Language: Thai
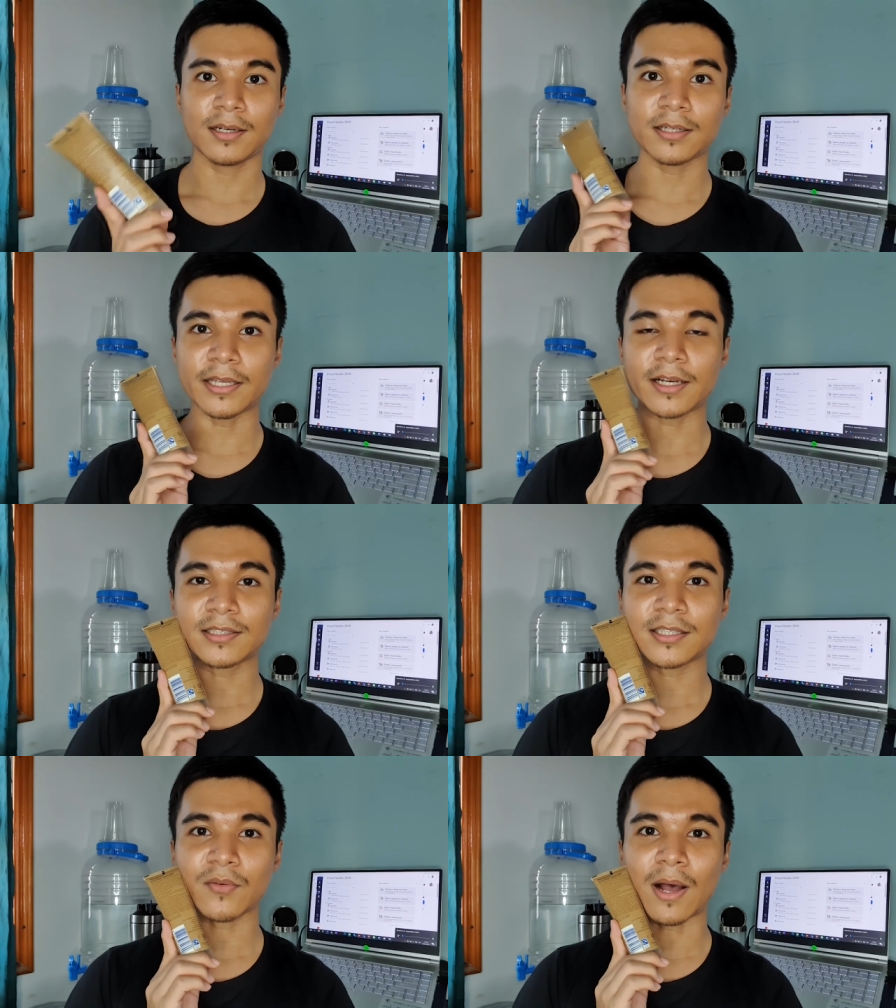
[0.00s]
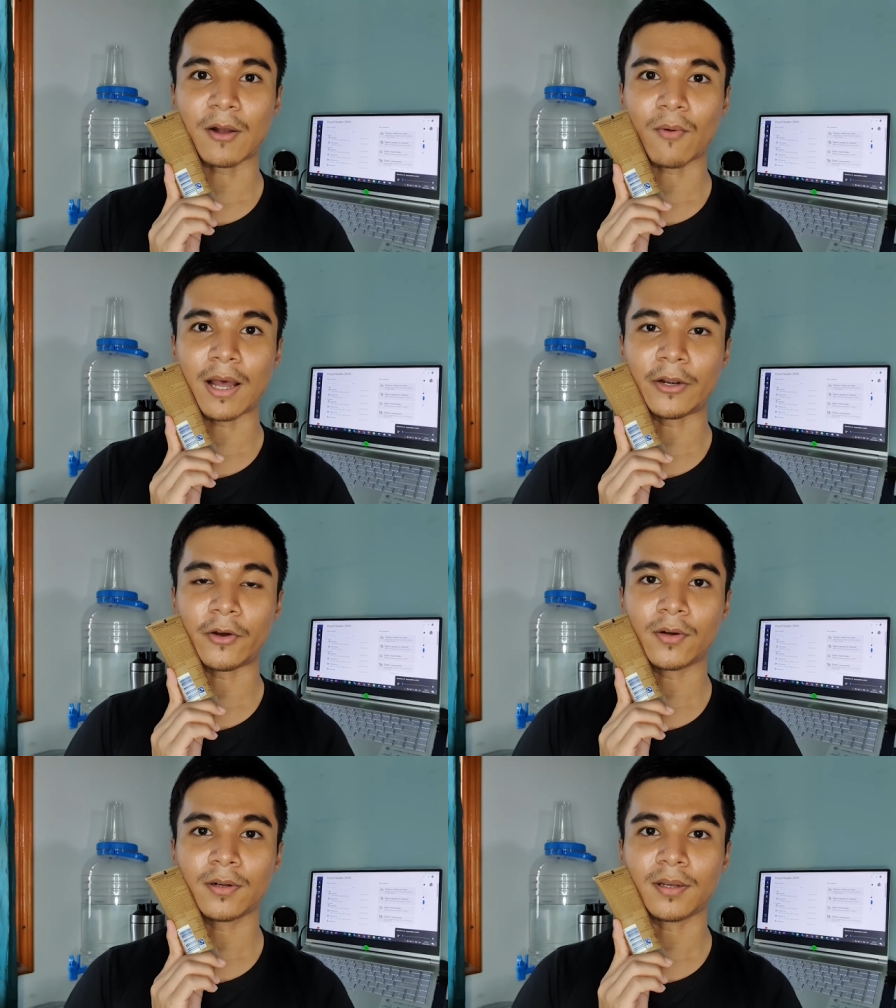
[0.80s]
ครึ่งนี้ก็จะสว่างกว่าเนาะ
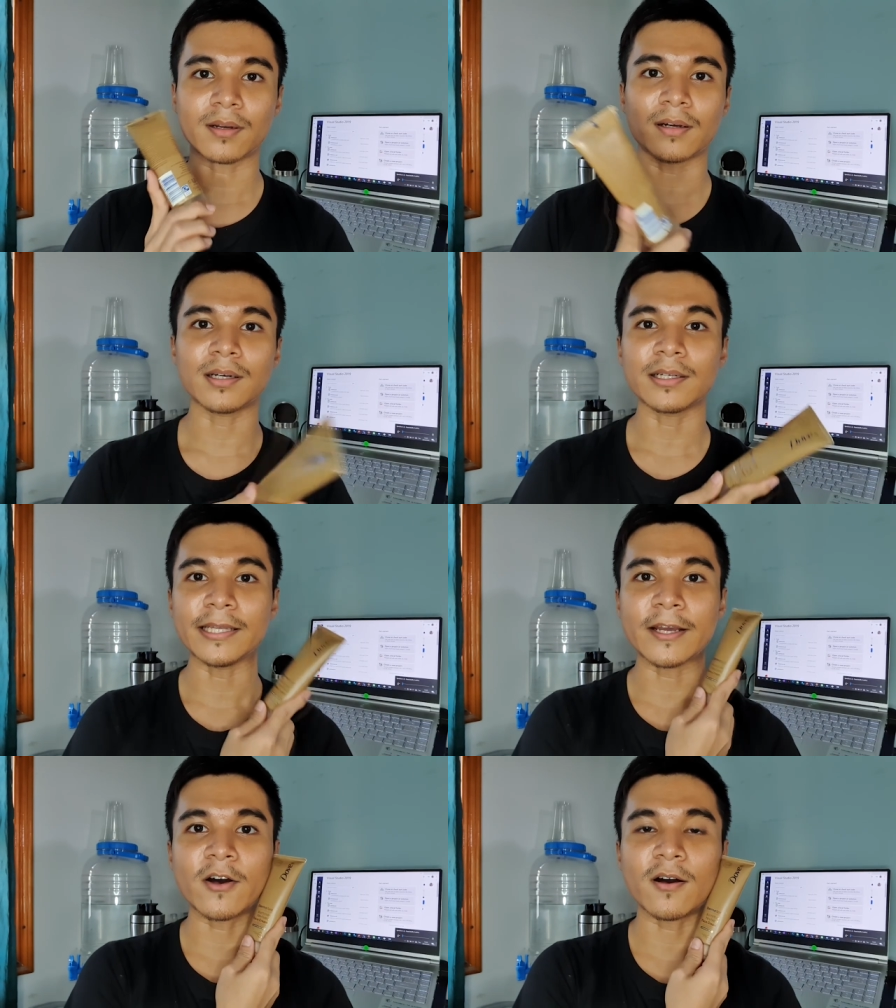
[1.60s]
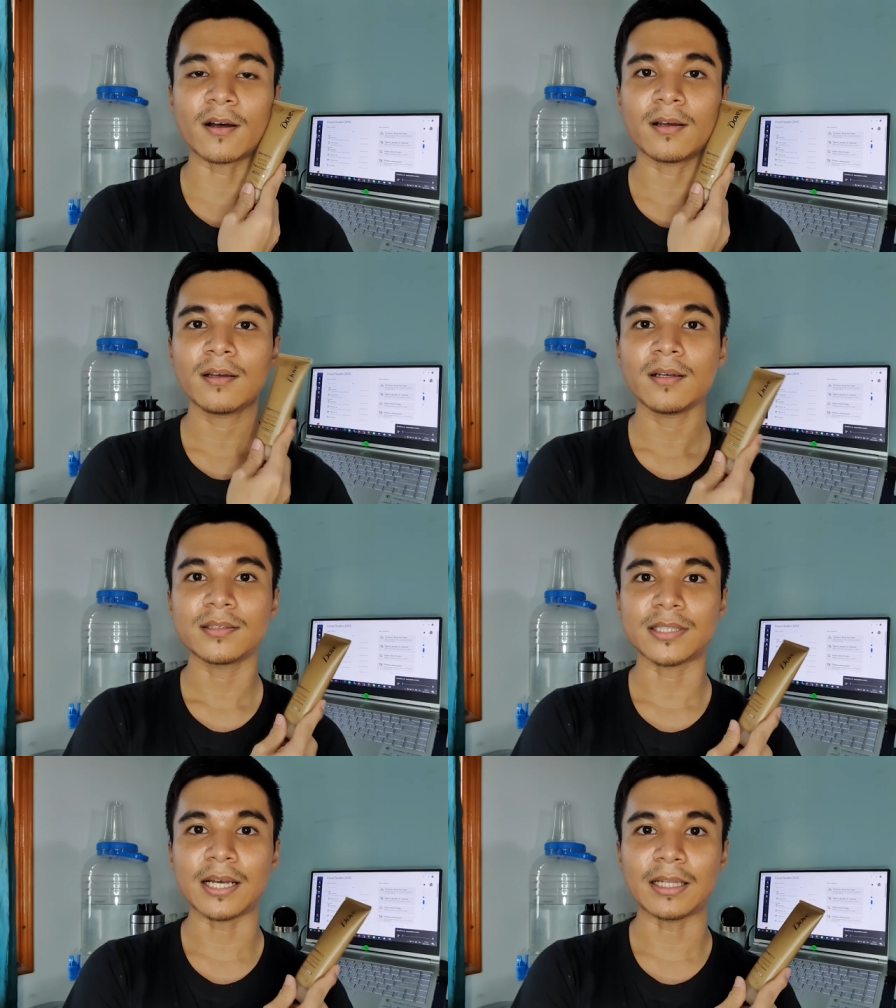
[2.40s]
แล้วก็ครึ่งนี้ก็
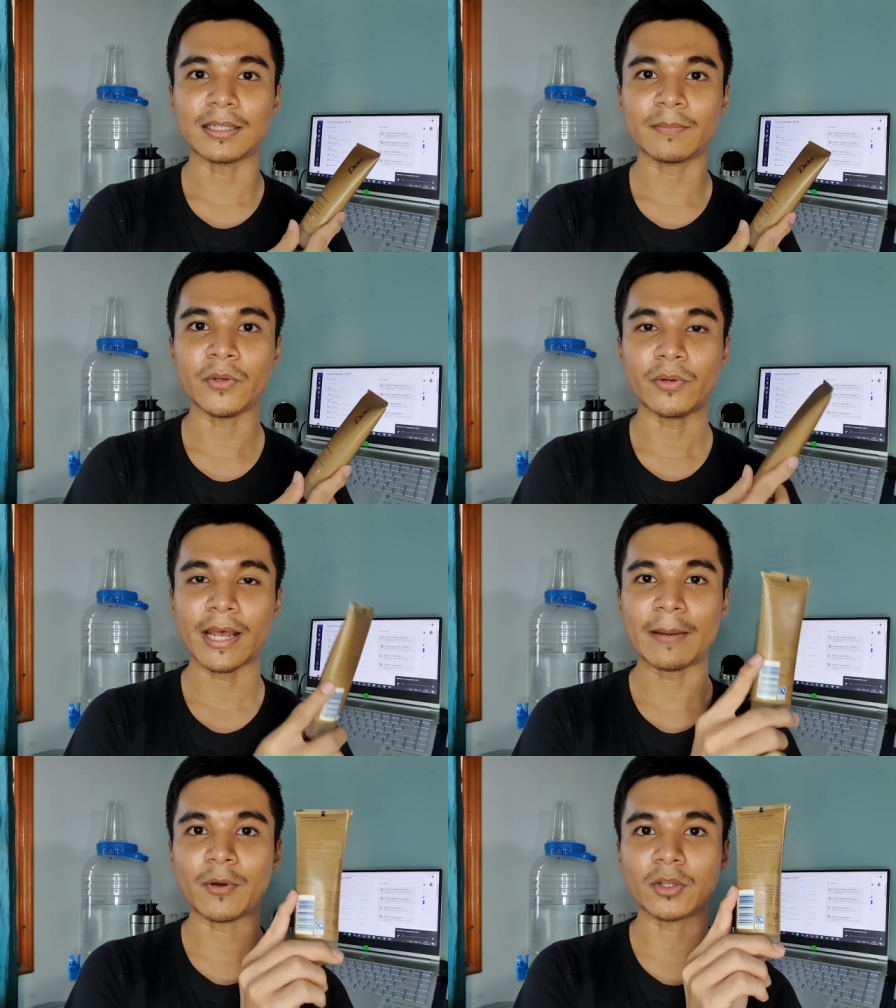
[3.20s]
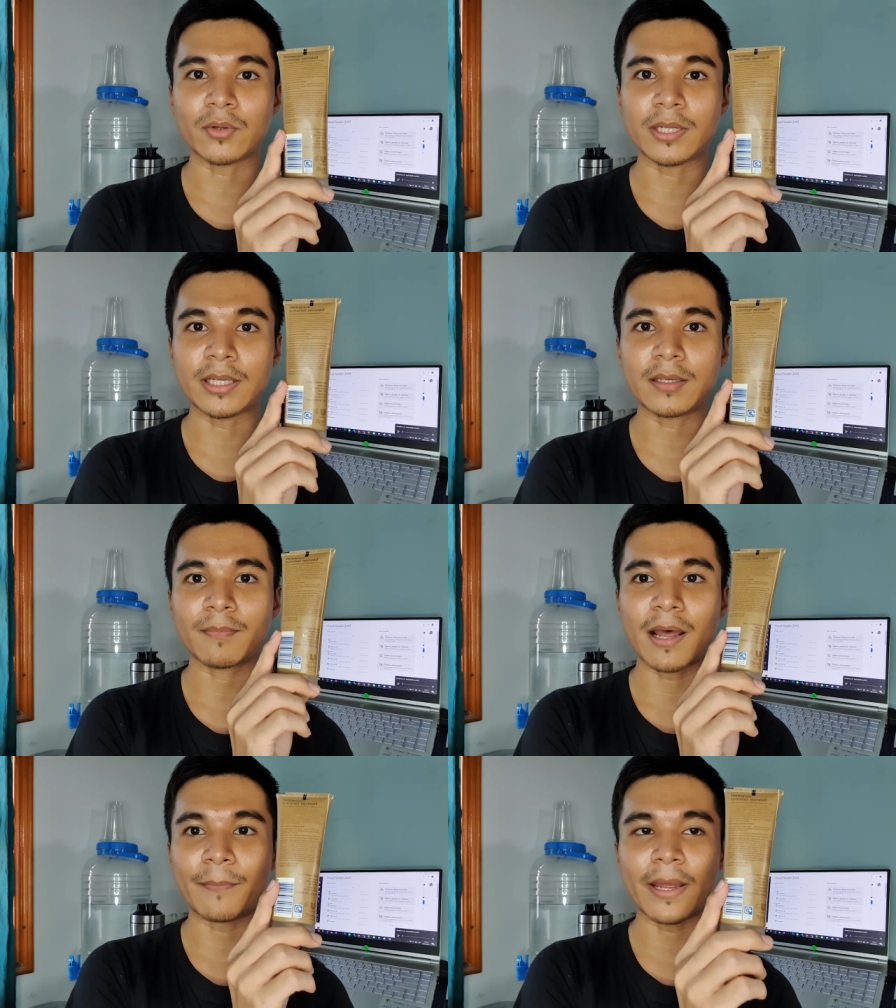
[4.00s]
จะผิวแทนเพราะตัวนี้
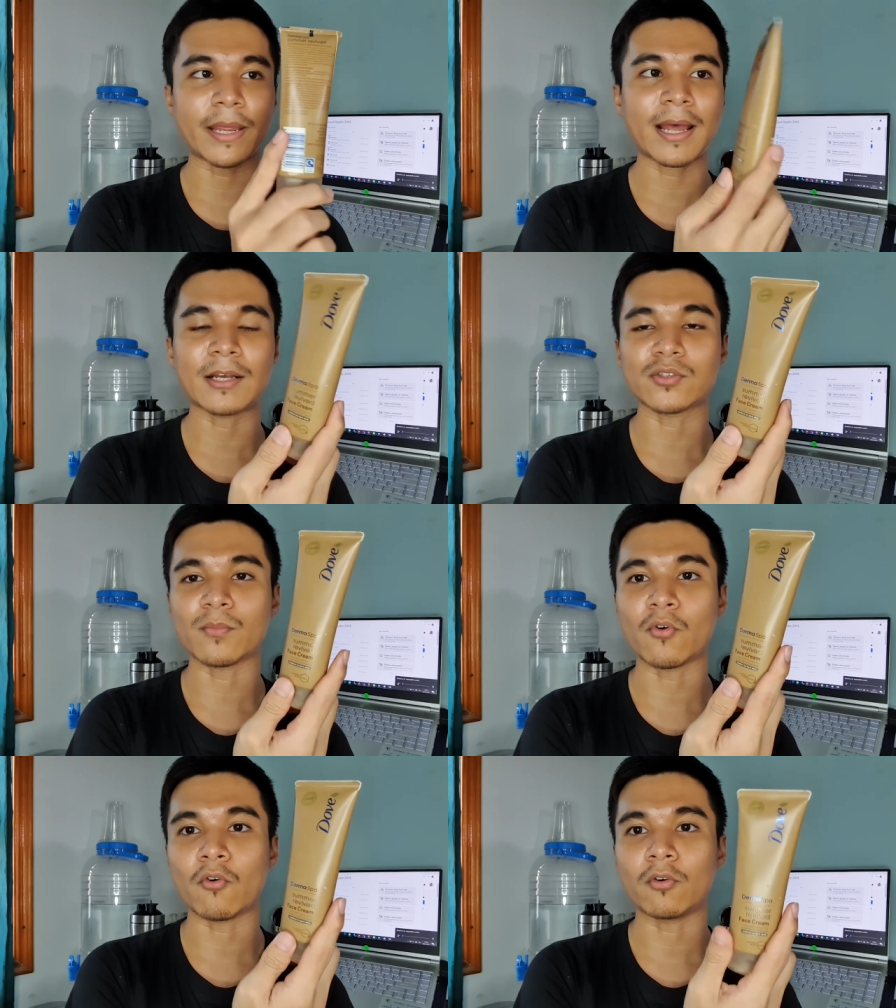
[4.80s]
ผ่านไป 5 ชั่วโมง